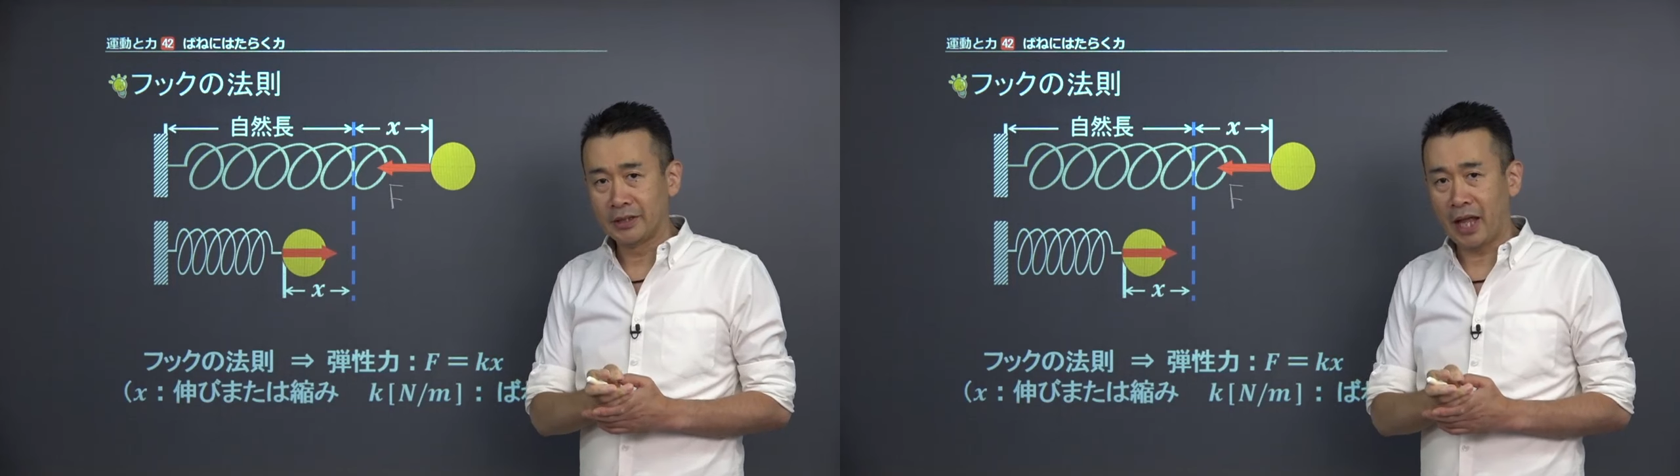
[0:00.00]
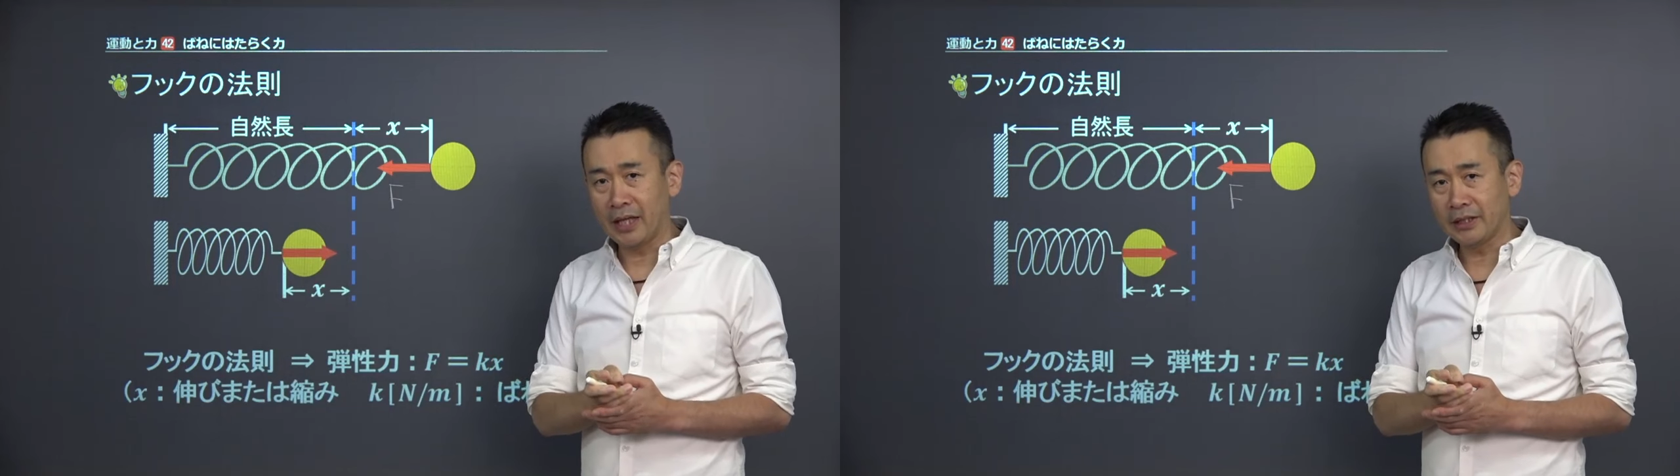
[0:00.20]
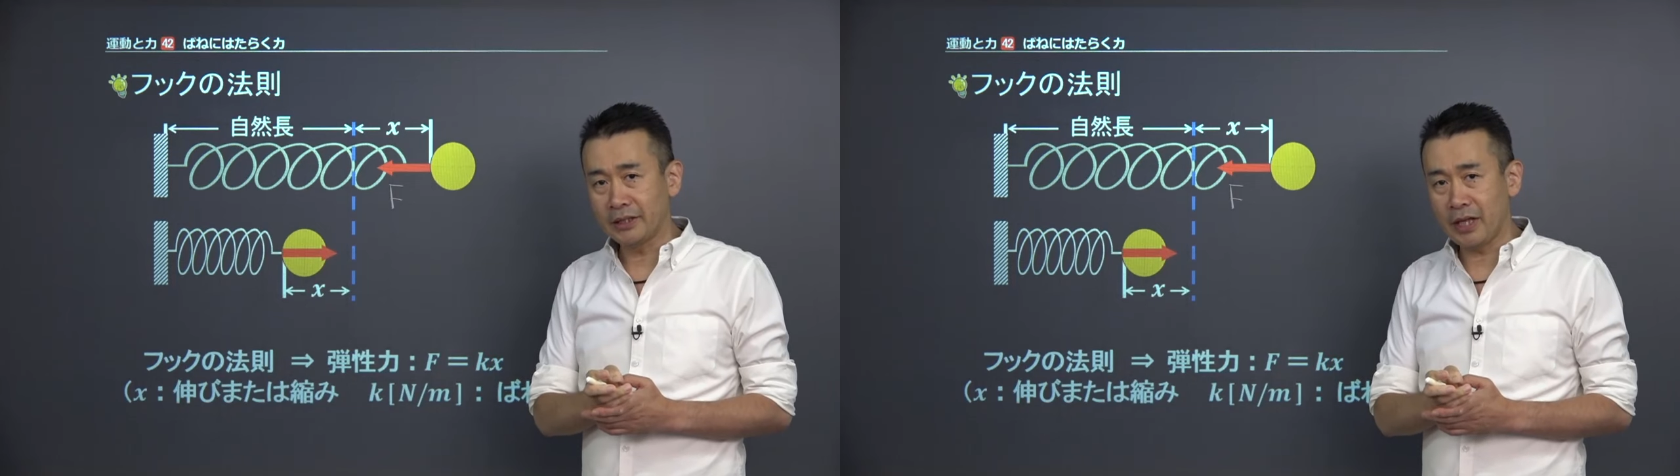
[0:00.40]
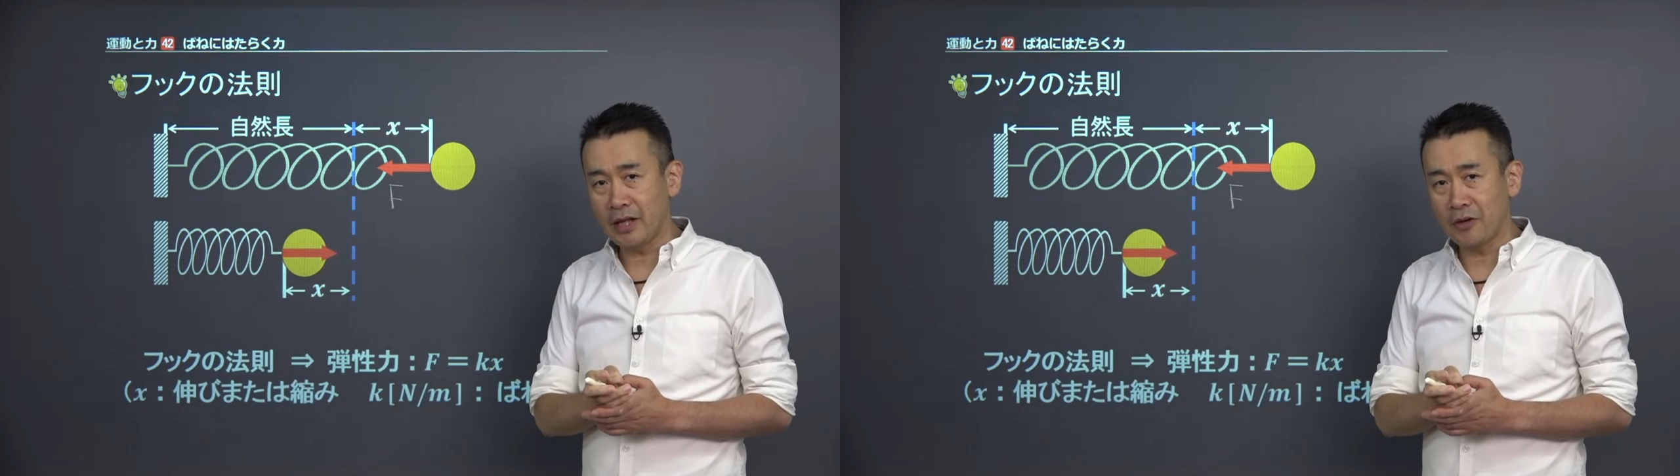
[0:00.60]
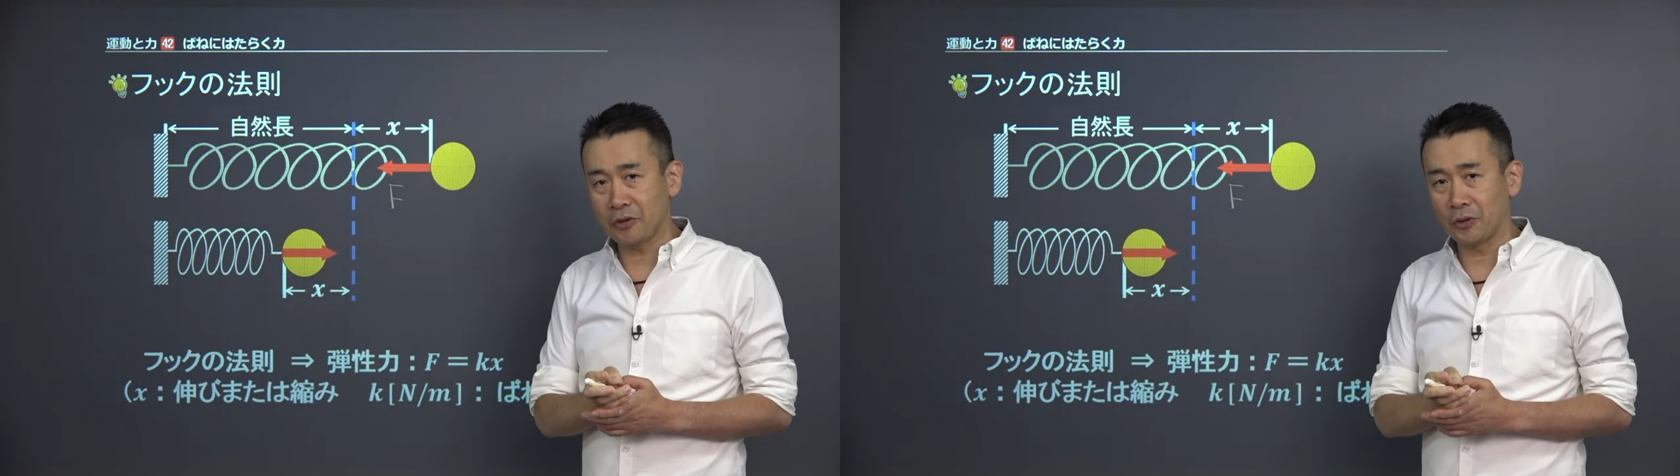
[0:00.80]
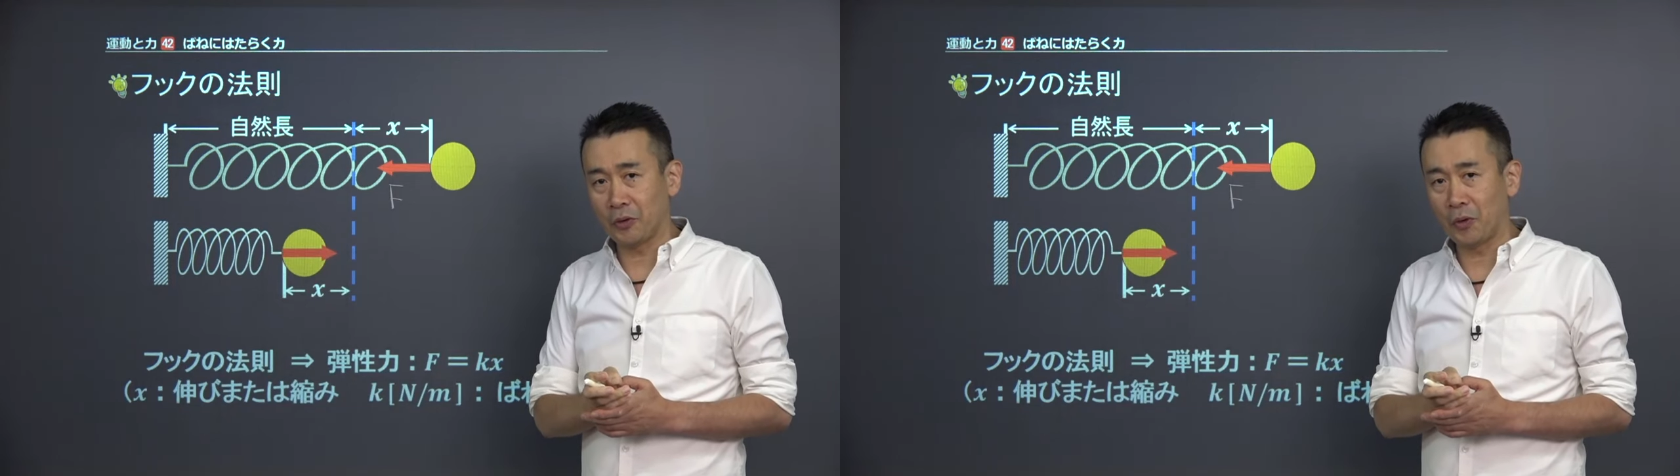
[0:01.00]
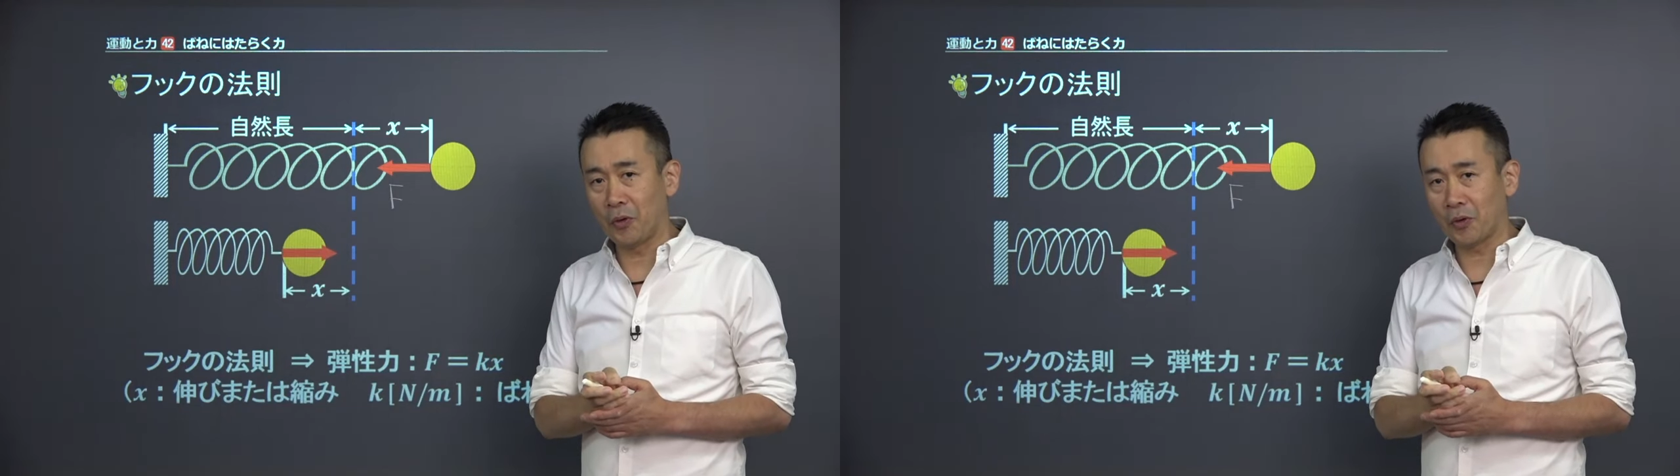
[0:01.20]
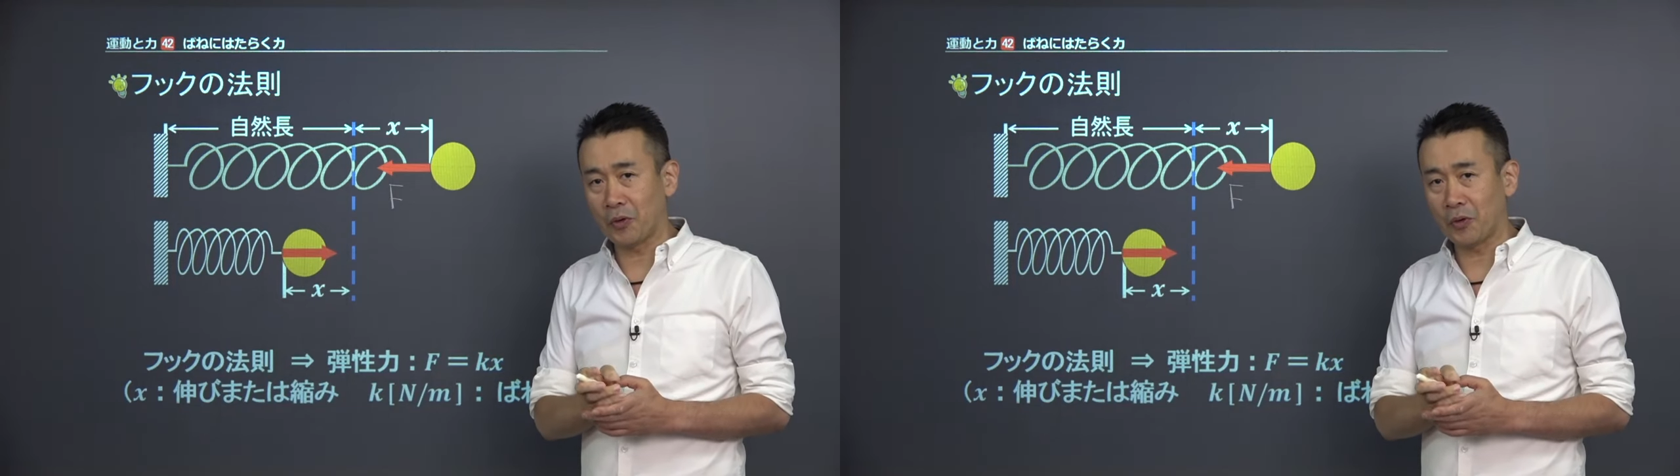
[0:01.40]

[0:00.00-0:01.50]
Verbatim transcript: 弾性力の方